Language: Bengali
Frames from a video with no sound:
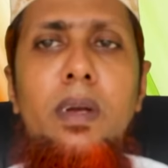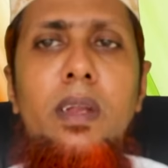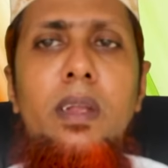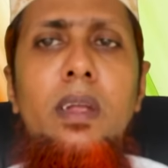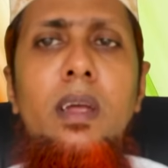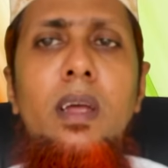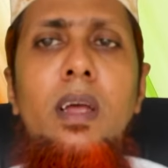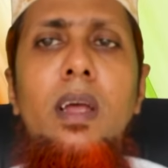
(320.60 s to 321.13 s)
পেটে
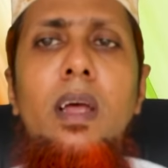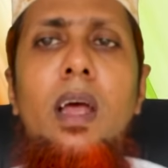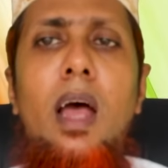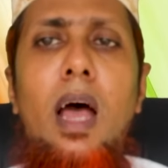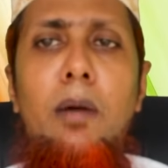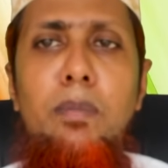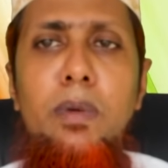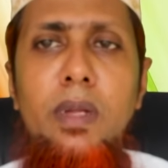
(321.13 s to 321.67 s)

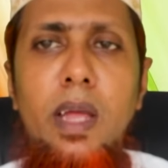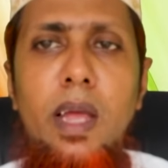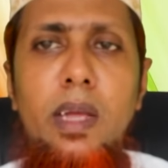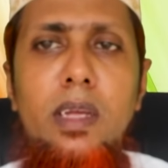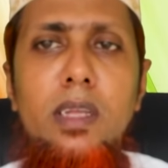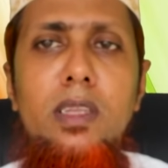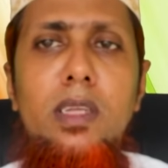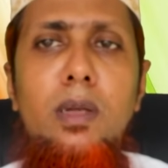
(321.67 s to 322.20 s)
আপনি
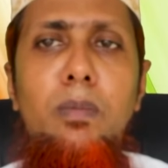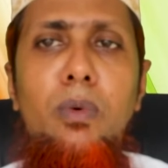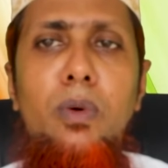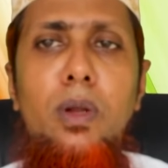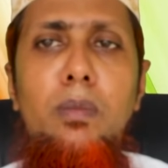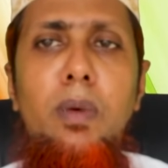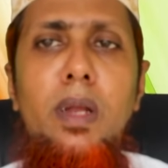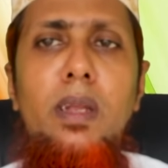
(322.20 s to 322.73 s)
এক ইঞ্চি
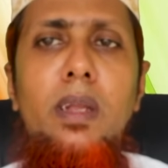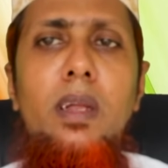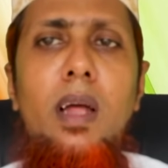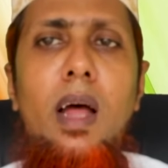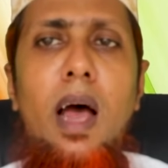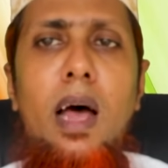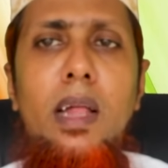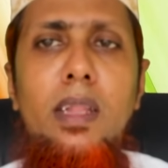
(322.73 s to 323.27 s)
পরিমাণে
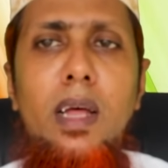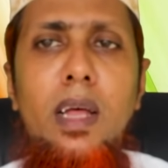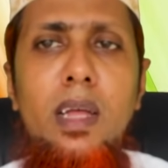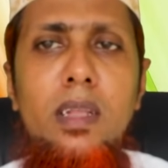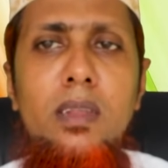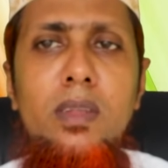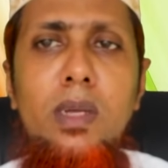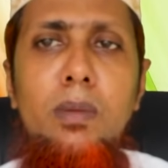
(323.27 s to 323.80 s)
আদা
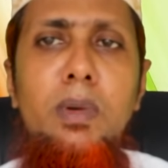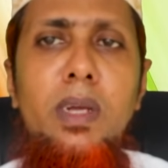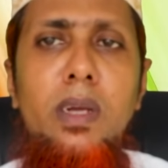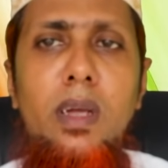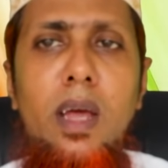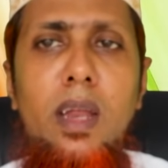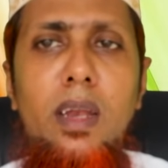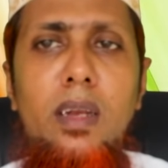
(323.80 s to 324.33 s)

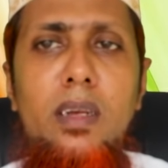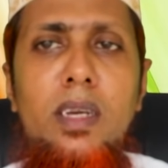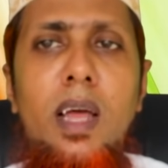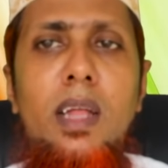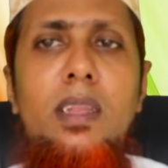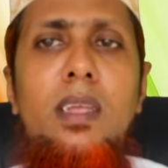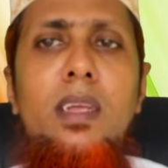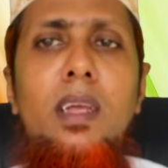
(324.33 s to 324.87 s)
চিবিয়ে খান
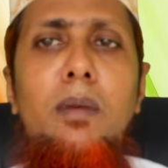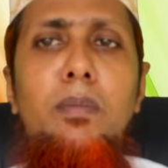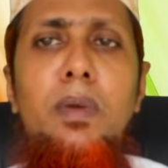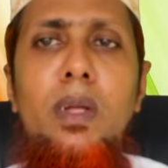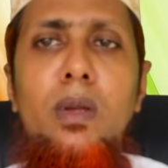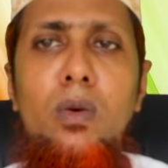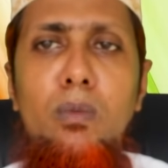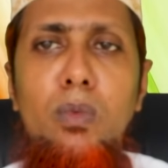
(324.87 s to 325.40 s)
সাথে আপনি
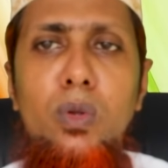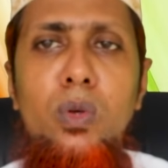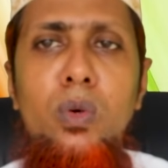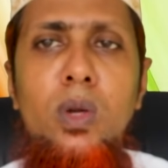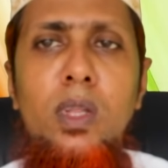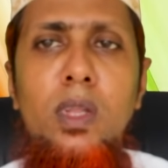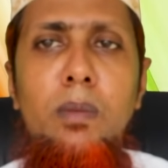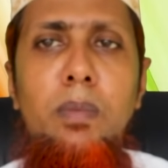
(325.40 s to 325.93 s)
একটু মধু
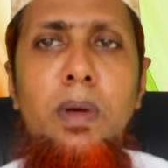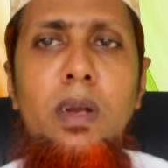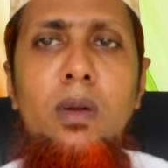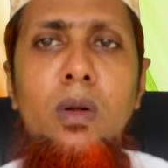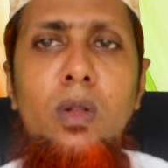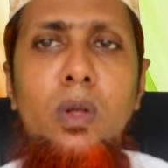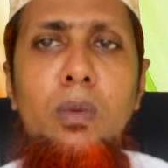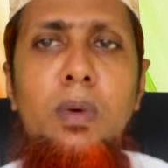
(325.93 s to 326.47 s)
খেতে পারেন
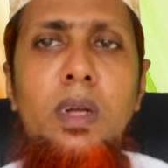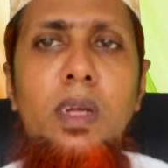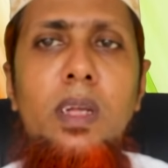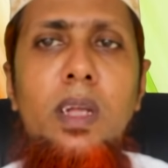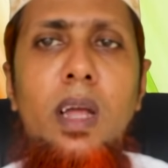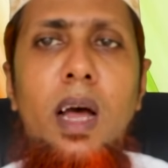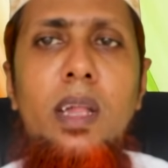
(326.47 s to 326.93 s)
অথবা এই